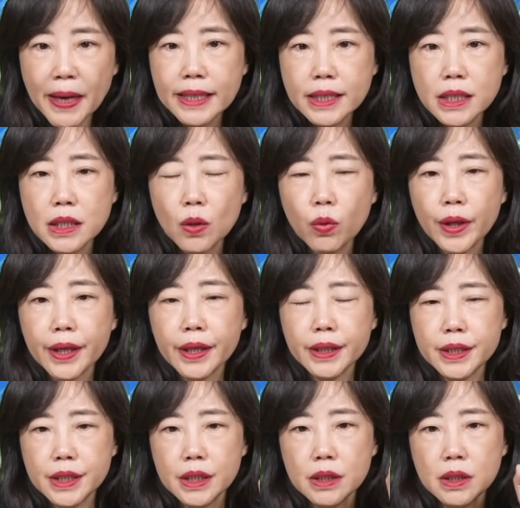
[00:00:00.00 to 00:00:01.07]
拜习会
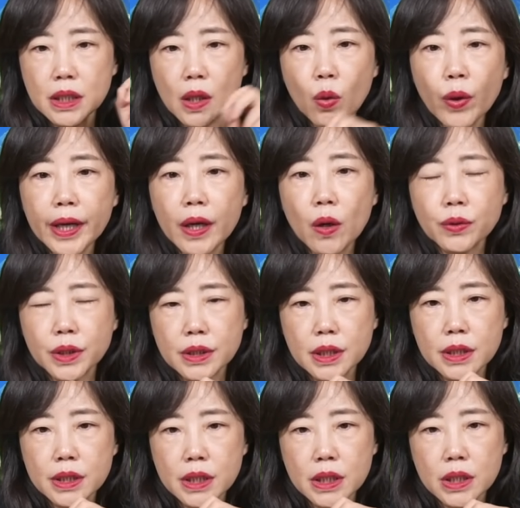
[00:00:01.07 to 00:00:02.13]
以及这个会后的
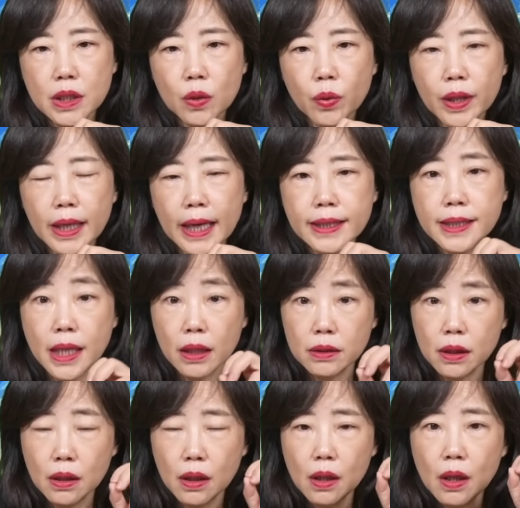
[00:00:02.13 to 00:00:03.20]
这个记者会来讲
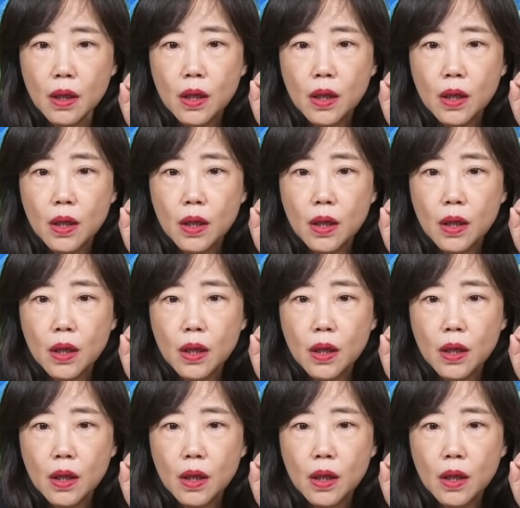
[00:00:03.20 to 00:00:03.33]
呢，